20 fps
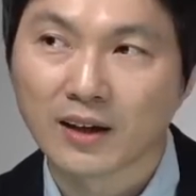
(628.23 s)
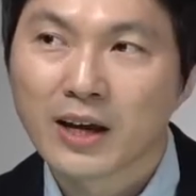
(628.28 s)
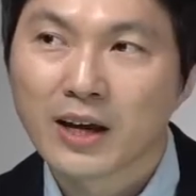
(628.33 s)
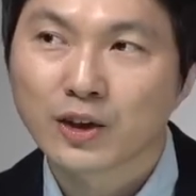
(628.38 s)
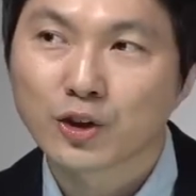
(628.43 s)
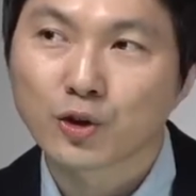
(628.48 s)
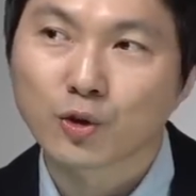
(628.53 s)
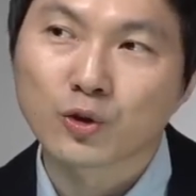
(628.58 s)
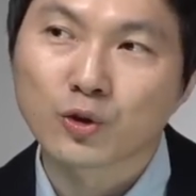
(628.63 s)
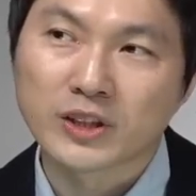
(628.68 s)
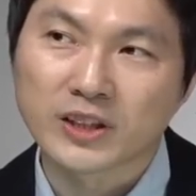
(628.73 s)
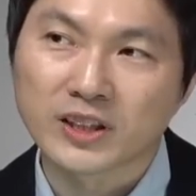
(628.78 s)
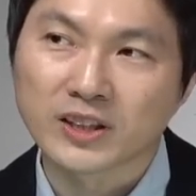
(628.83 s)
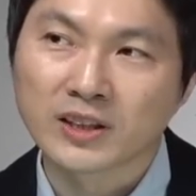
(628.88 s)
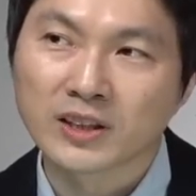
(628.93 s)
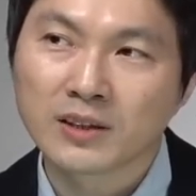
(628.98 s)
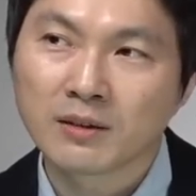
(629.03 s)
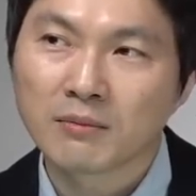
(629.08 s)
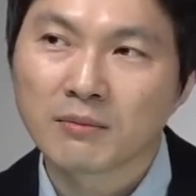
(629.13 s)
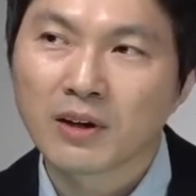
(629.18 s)
그리고
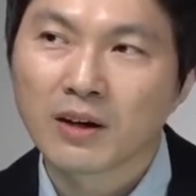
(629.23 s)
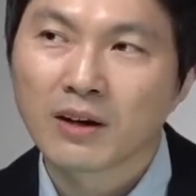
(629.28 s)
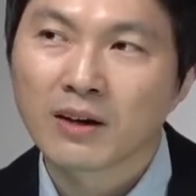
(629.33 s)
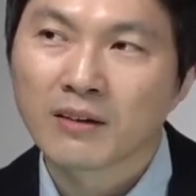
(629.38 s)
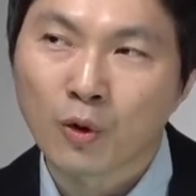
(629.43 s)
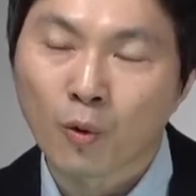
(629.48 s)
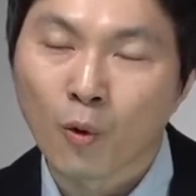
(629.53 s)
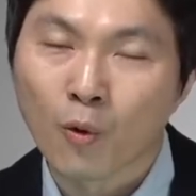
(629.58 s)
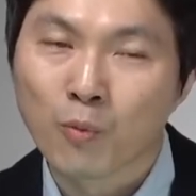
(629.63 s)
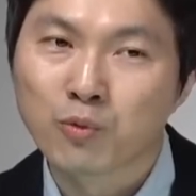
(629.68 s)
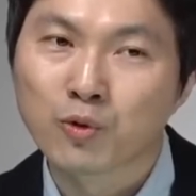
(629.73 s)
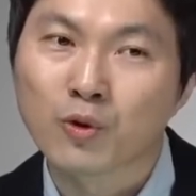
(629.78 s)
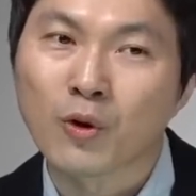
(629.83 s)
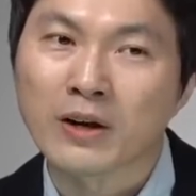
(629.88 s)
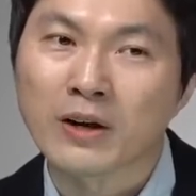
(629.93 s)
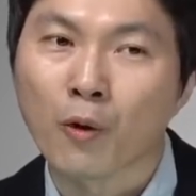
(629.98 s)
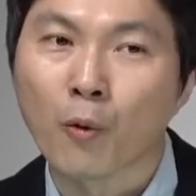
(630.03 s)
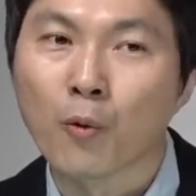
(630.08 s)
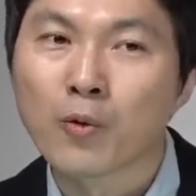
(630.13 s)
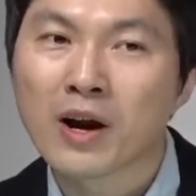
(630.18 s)
지금
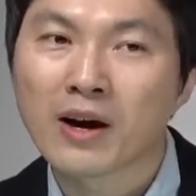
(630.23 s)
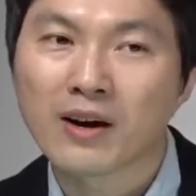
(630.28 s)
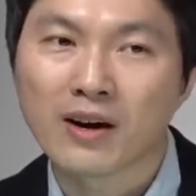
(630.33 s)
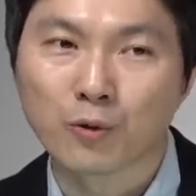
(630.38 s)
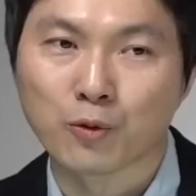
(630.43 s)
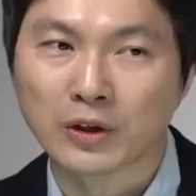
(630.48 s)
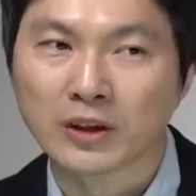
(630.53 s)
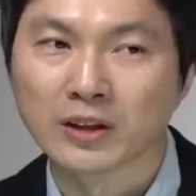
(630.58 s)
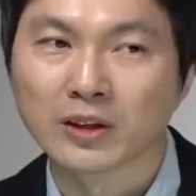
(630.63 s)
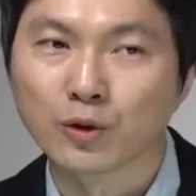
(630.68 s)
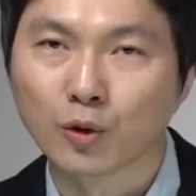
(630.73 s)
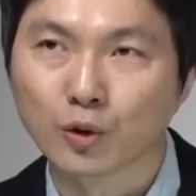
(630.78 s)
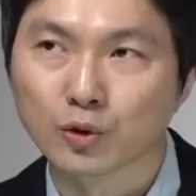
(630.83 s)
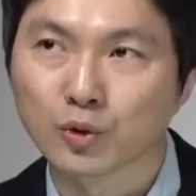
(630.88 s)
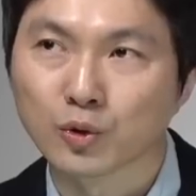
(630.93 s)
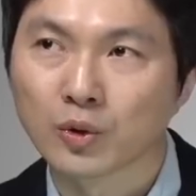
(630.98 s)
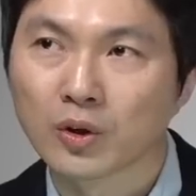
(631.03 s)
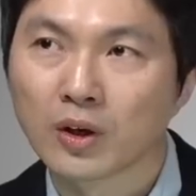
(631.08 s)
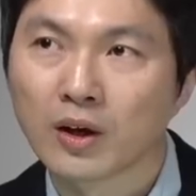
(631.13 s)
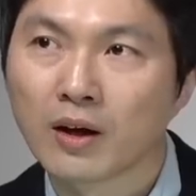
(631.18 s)
5%가 올라가고 있는
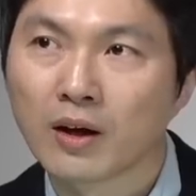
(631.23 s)
거죠.